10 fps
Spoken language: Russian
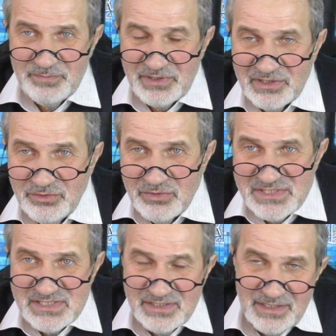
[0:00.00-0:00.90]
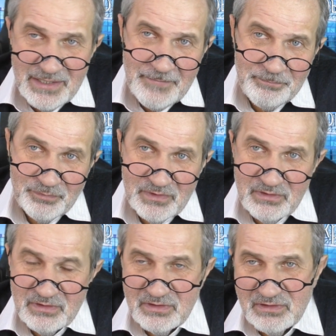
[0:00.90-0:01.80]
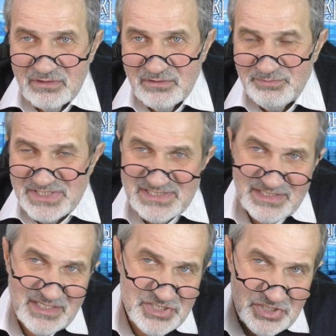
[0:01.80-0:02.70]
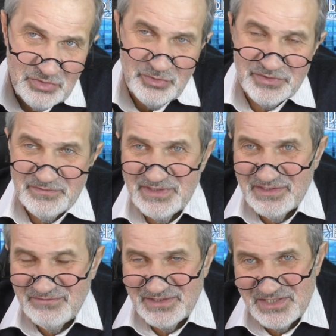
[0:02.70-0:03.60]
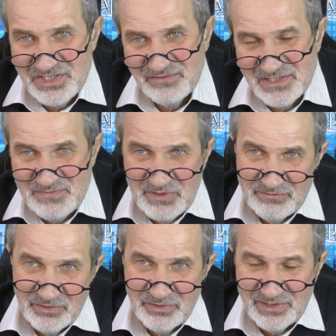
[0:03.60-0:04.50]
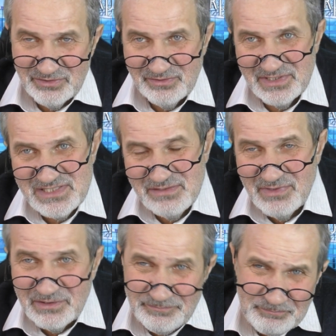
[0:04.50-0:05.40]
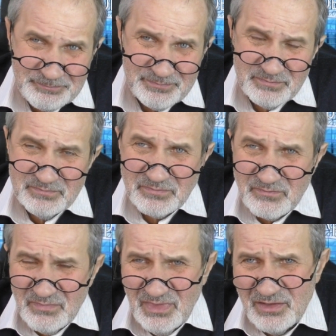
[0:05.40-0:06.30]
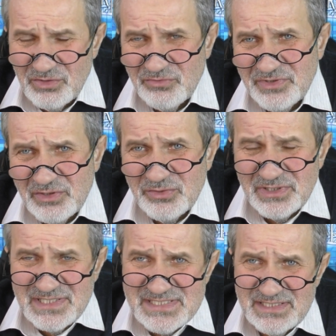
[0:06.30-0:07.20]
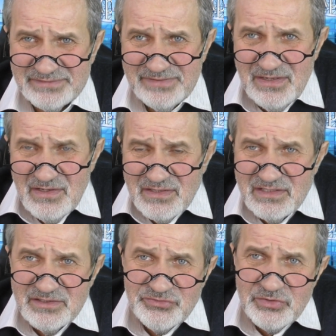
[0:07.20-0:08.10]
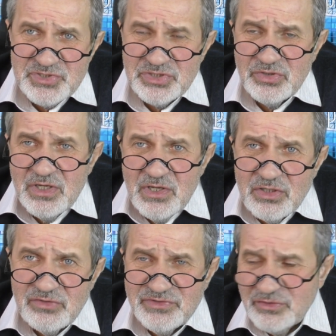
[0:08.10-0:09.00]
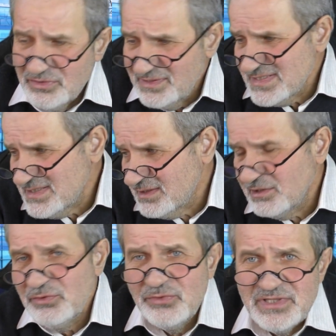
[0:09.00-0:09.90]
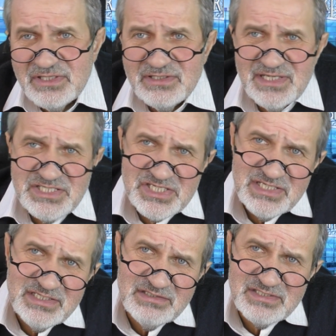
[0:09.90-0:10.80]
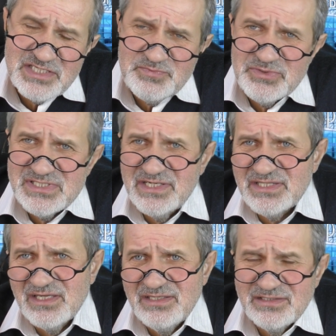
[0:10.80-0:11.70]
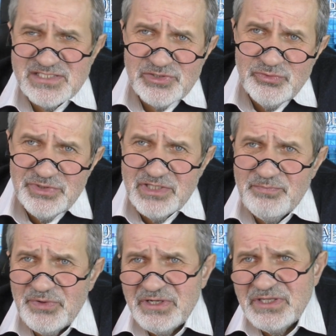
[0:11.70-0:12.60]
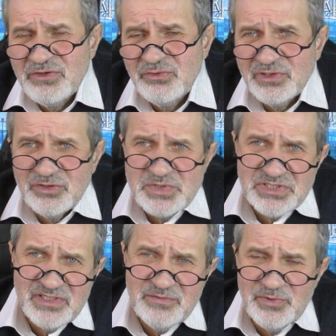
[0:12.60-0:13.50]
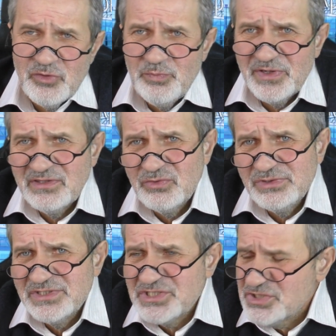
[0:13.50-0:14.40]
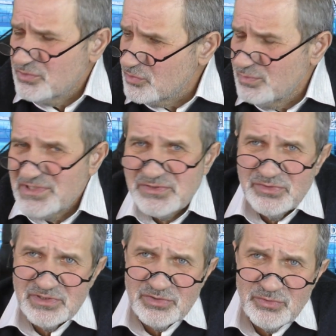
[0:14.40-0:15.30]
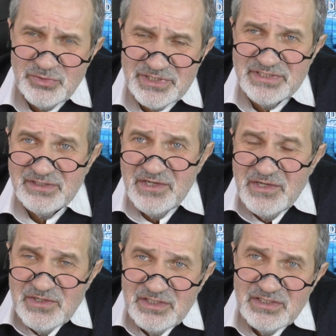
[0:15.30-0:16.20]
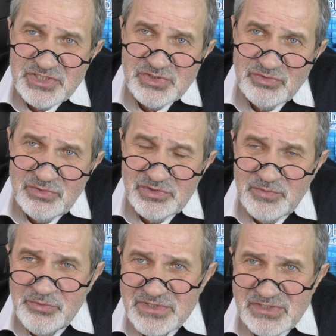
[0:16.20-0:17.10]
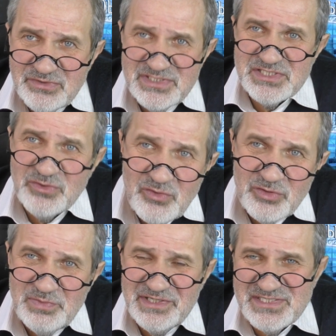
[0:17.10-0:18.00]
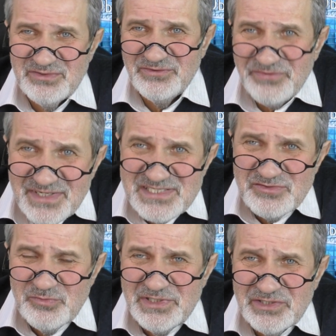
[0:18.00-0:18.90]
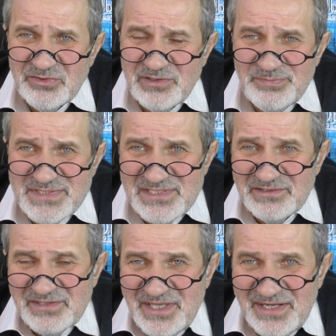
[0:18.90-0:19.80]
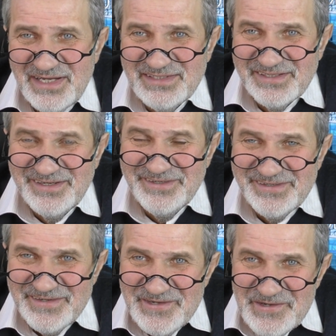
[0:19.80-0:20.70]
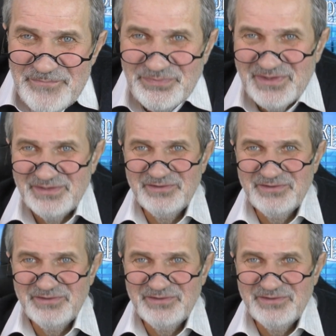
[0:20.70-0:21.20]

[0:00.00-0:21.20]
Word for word: прогноз на э, предстоящий год, на 2021 год, который я снимал ровно год назад. Дело в том, что ровно год назад люди начали распускать какие-то слухи, панику о том, что надо покупать доллары, что рубль скоро рухнет, э, что доллар будет стоить 100 рублей, 120 рублей. Кто-то писал, я такой, э,